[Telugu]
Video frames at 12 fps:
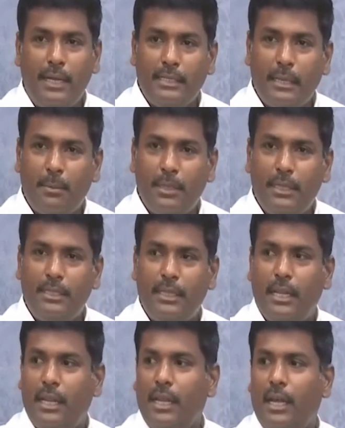పార్టీకి సంబంధించిన
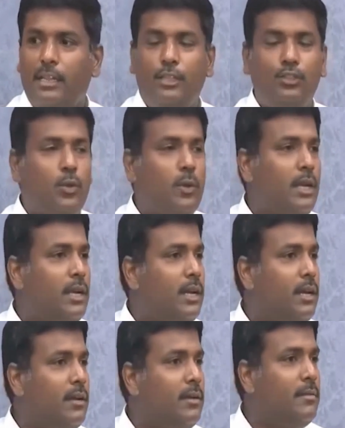నిర్ణయాలు
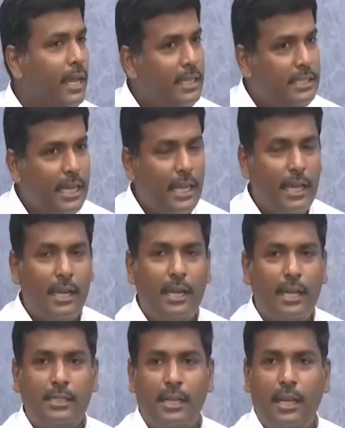తీసుకోవాలన్నా ఏది
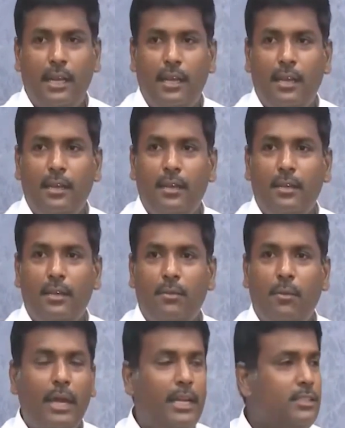చేయాలన్నా సరే
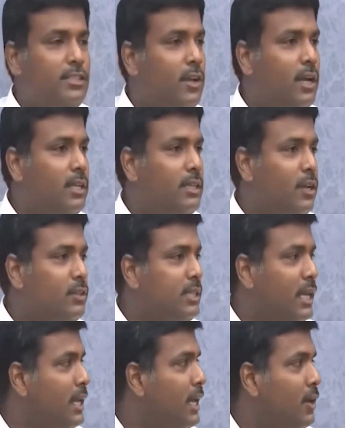వెంకటేశ్వరరావు గారు తాలూకు
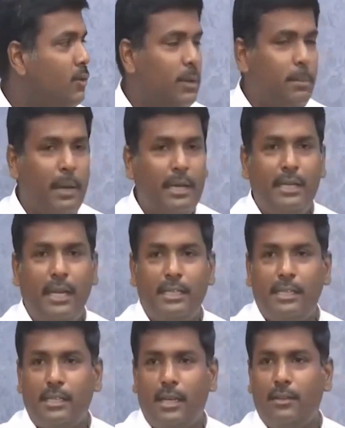సలహా లేకుండా పార్టీ
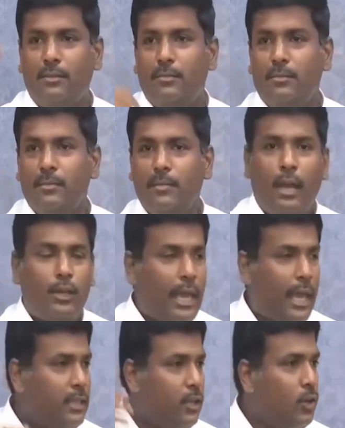నడిచేది కాదు అటు
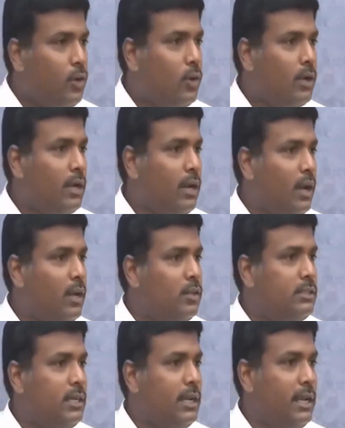కేంద్రంలో ఒక
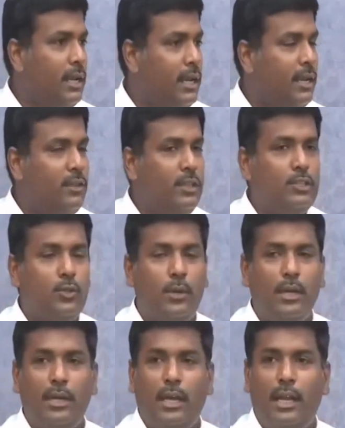ఆలోచన నిర్ణయం
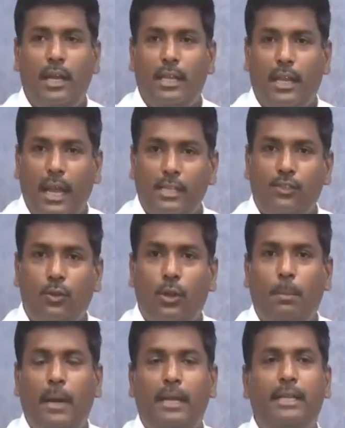తీసుకోవాలన్నా లేదా
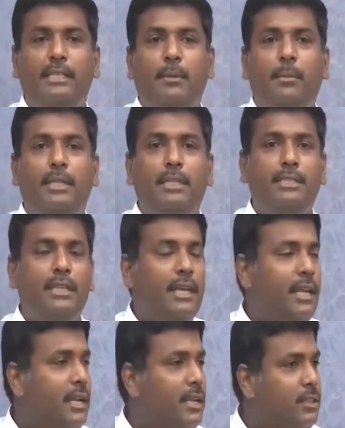రాష్ట్రంలో పార్టీకి సంబంధించి ఏ
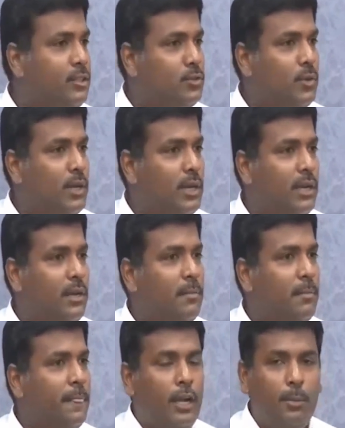నిర్ణయం తీసుకోవాలన్నా
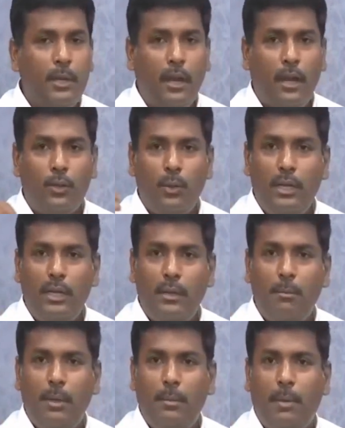అటు అటువంటి
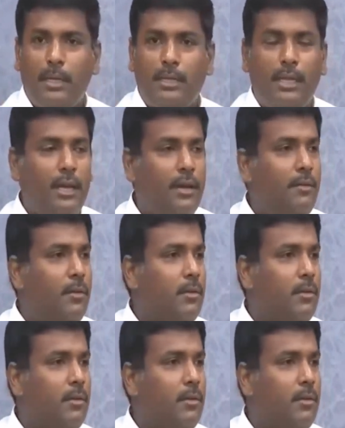మీ భర్త